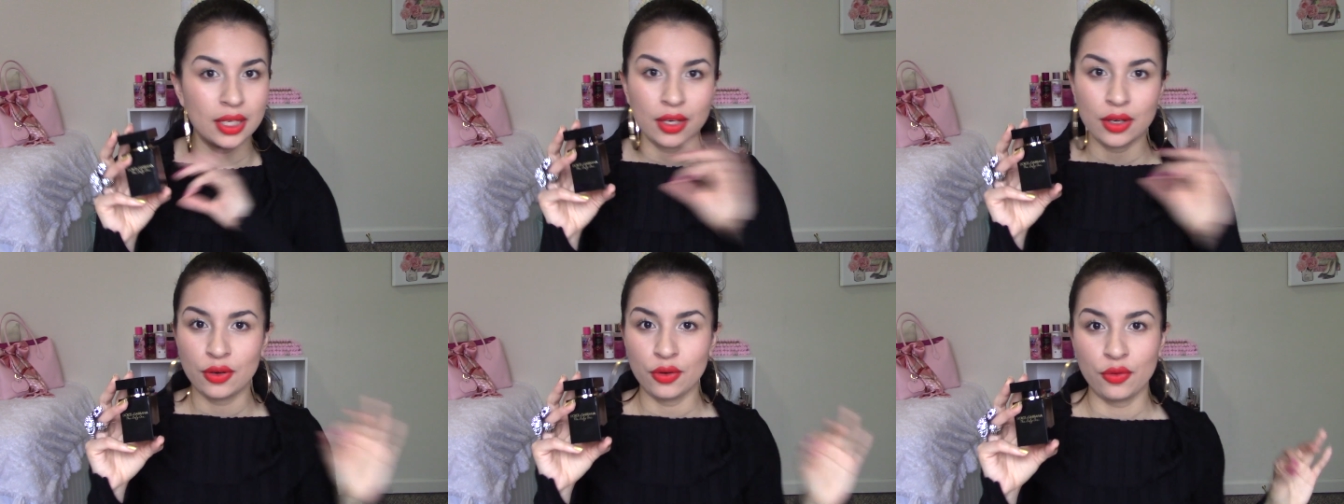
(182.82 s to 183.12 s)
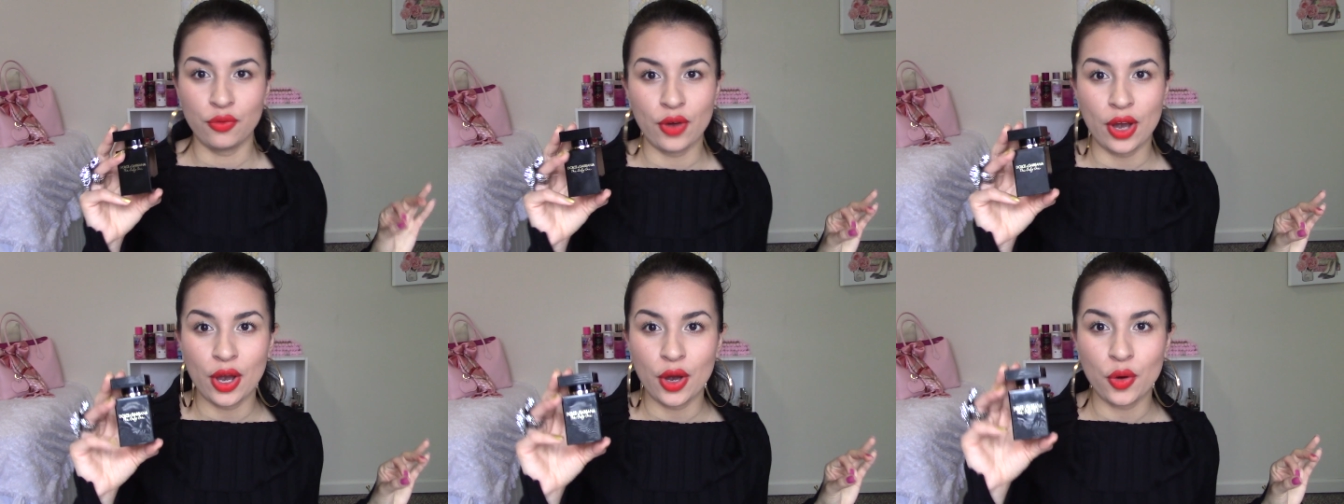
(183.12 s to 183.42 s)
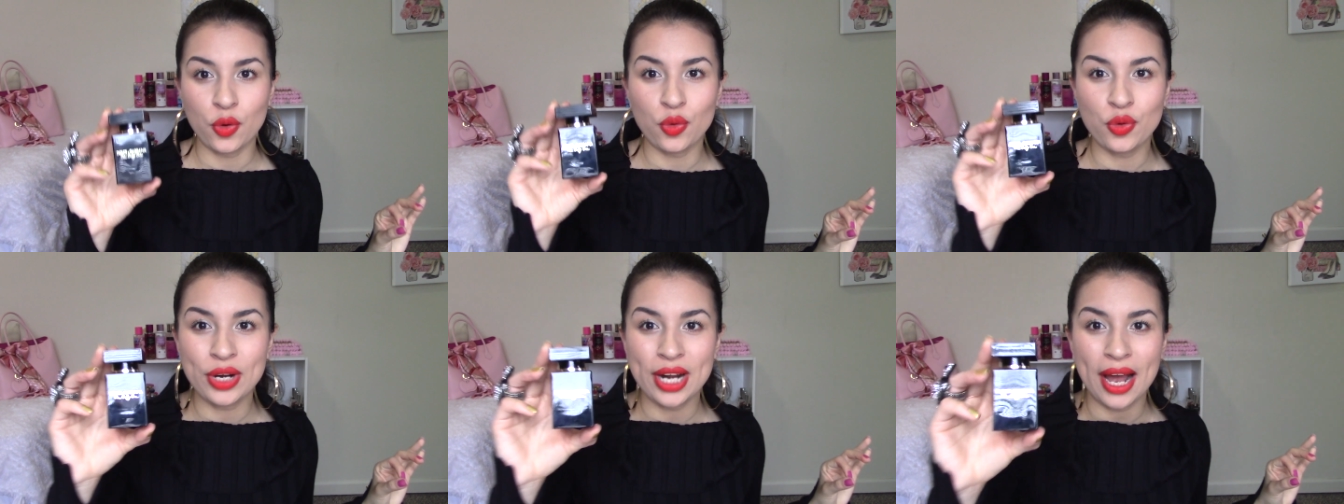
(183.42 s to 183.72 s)
fue
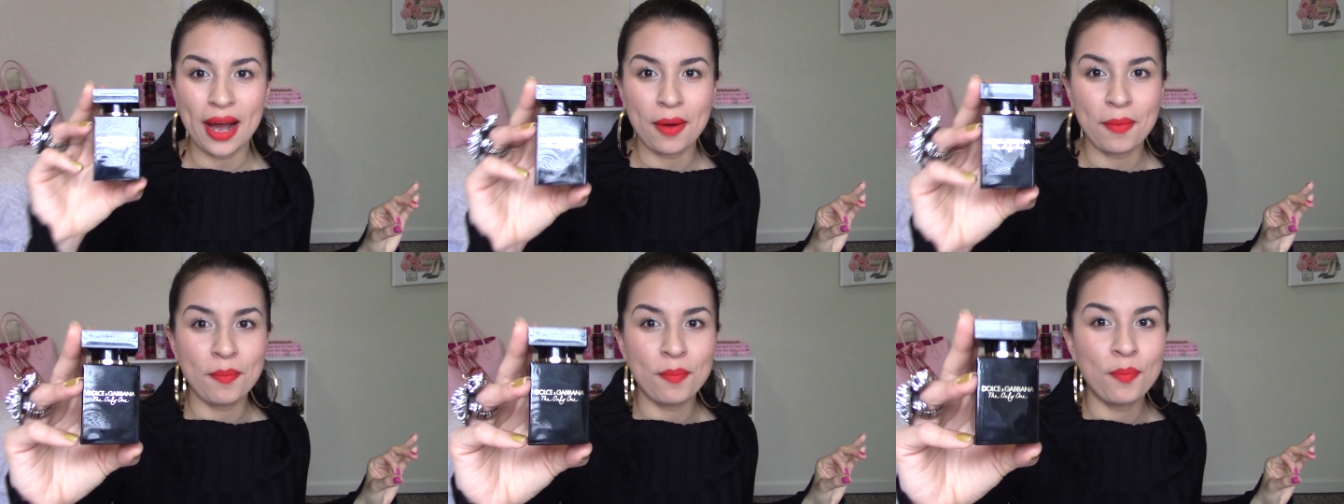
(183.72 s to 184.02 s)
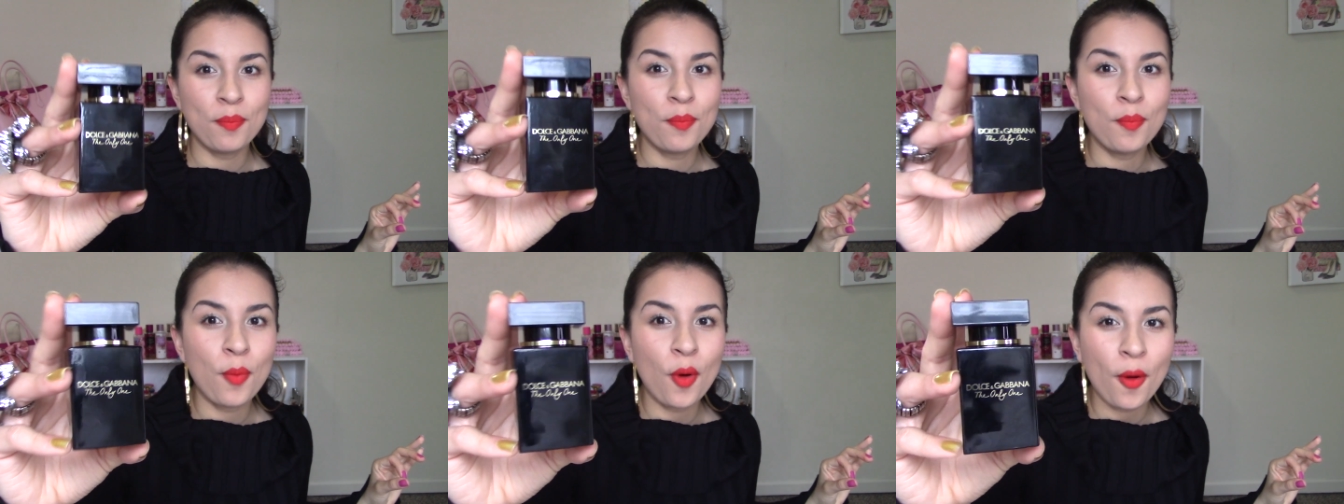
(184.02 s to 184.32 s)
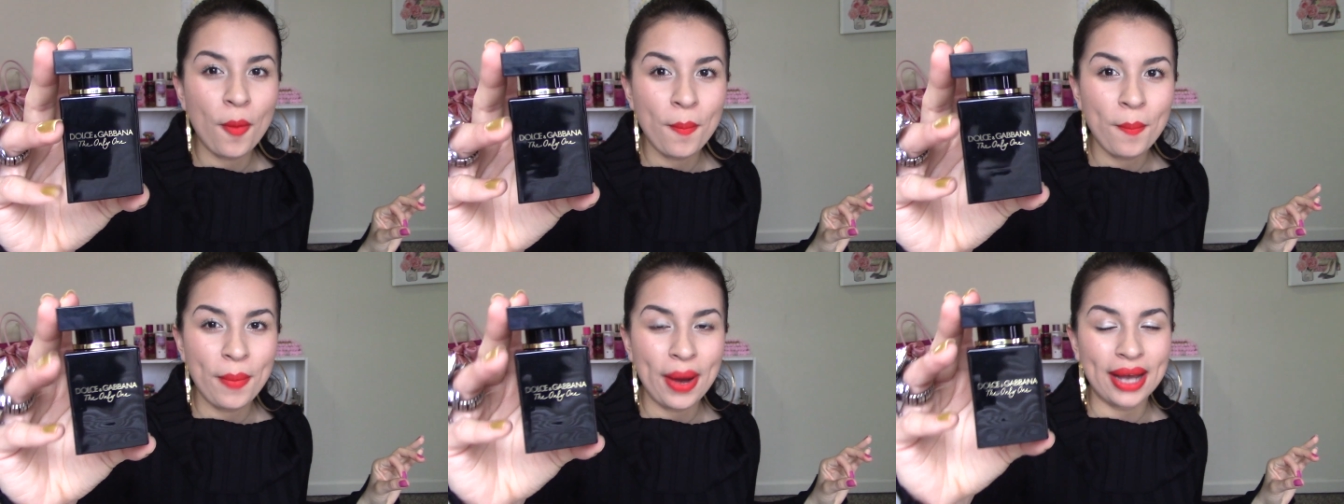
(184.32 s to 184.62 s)
una
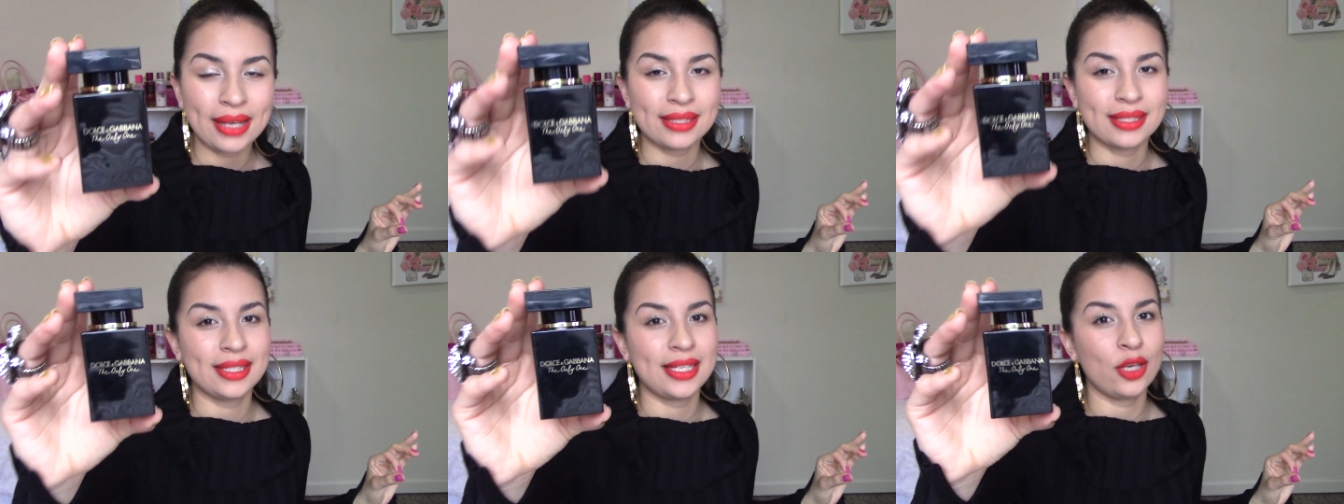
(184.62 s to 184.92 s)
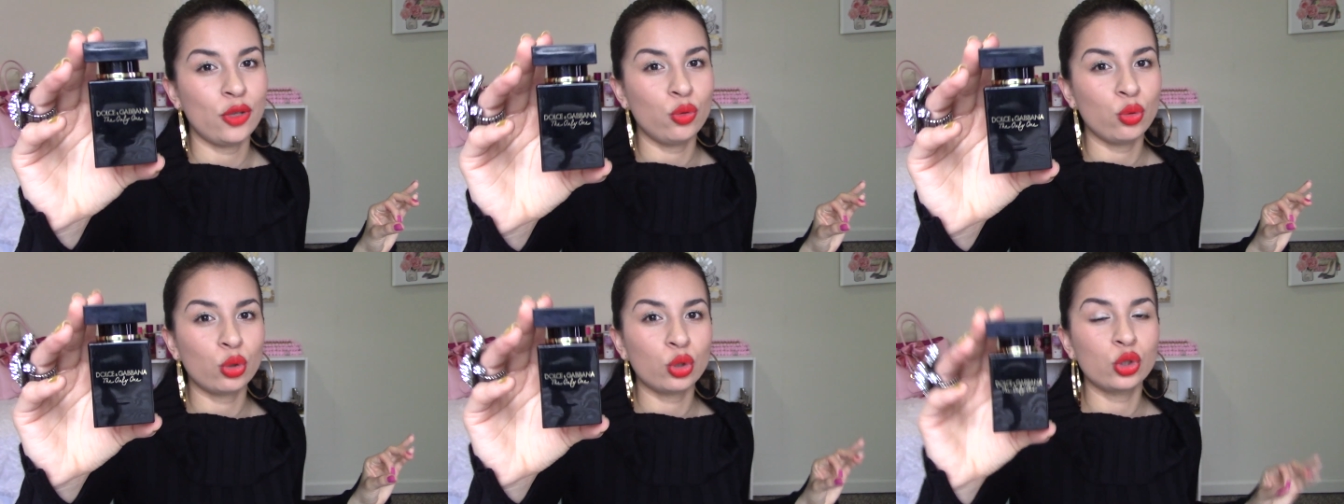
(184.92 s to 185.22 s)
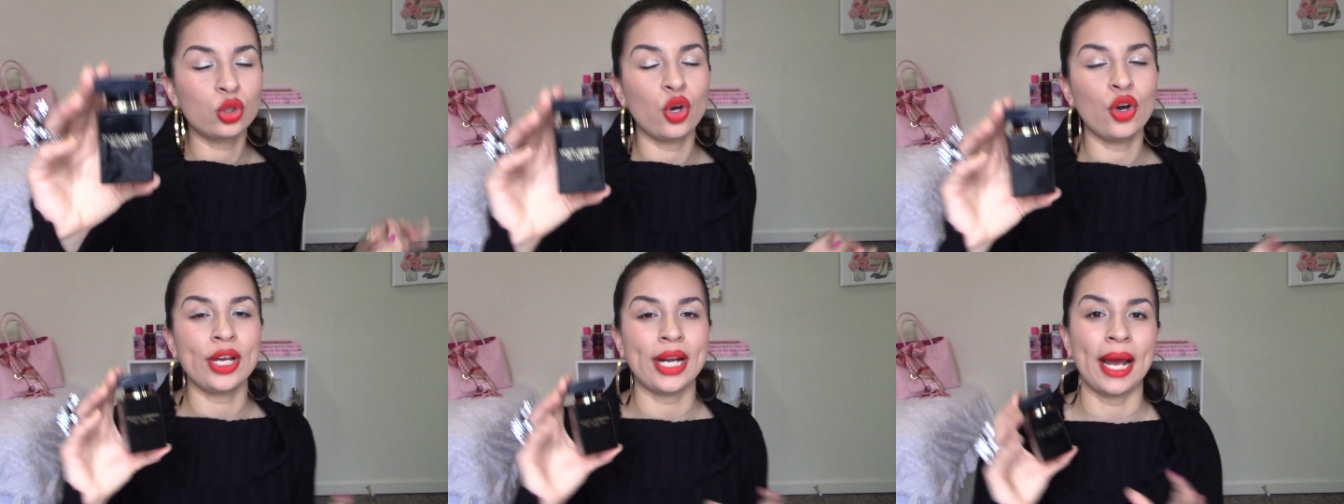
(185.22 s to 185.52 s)
bomba
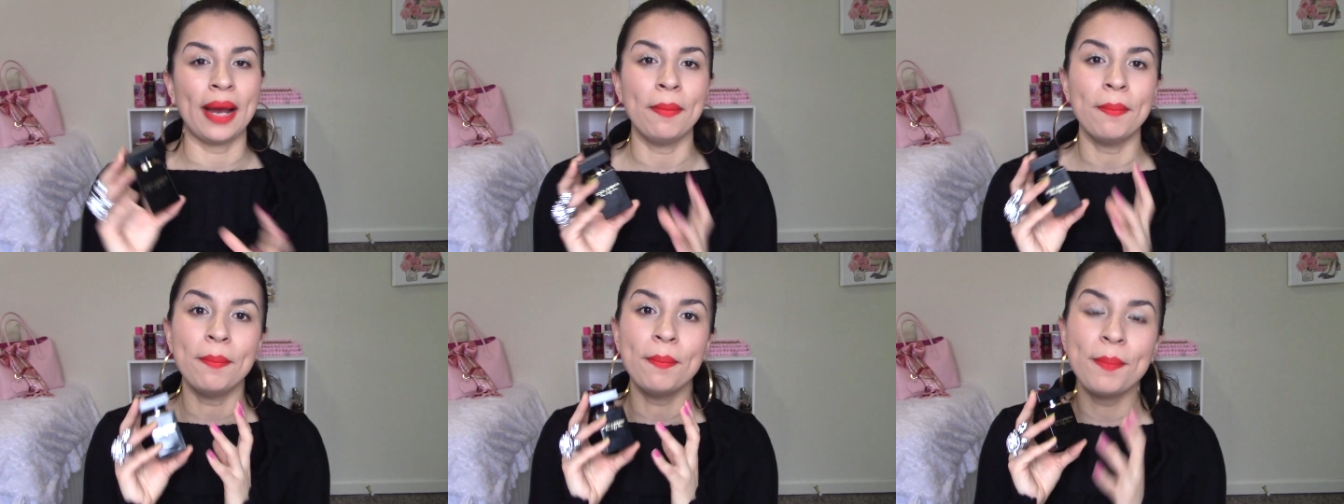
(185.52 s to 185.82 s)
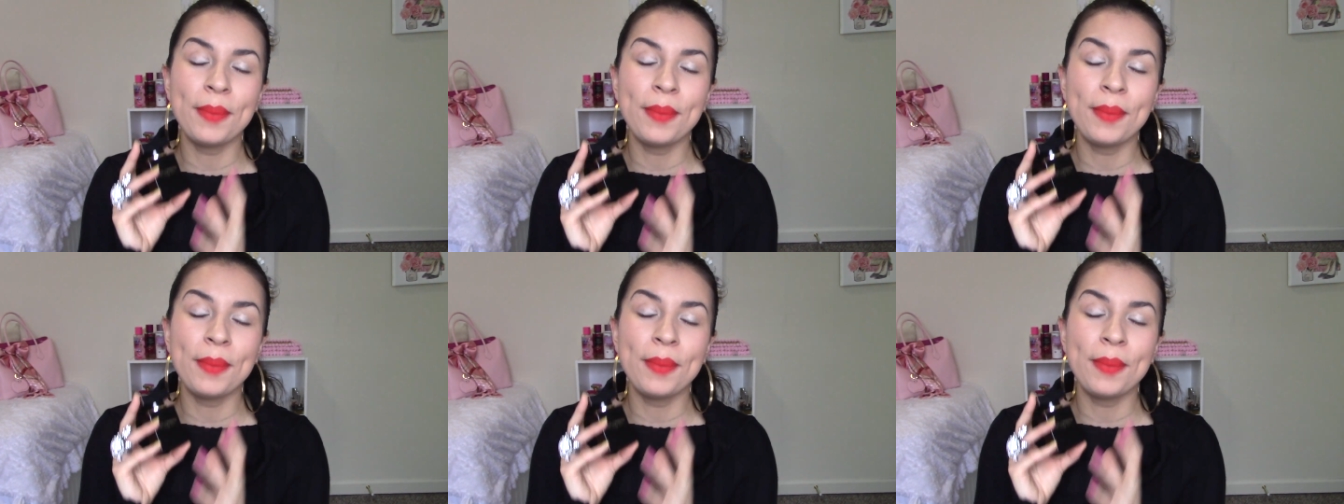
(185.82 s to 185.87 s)
seductora